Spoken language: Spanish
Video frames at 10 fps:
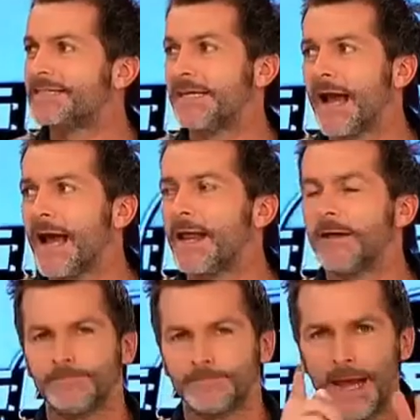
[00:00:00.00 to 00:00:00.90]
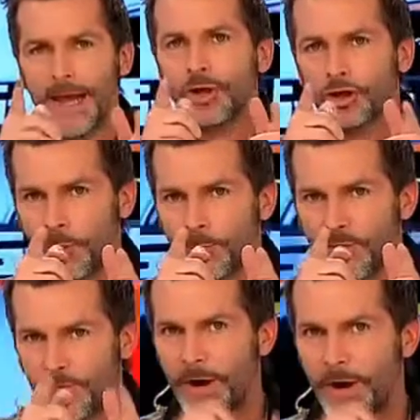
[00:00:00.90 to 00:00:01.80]
Chile gane? Estos son, por
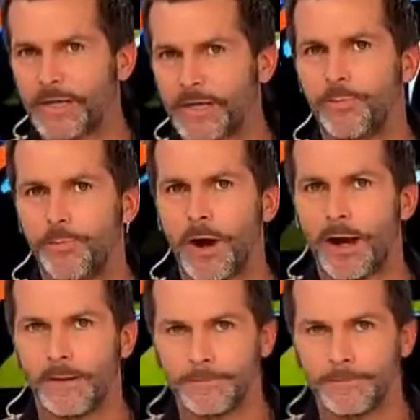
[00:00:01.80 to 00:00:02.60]
favor, atención, pongan.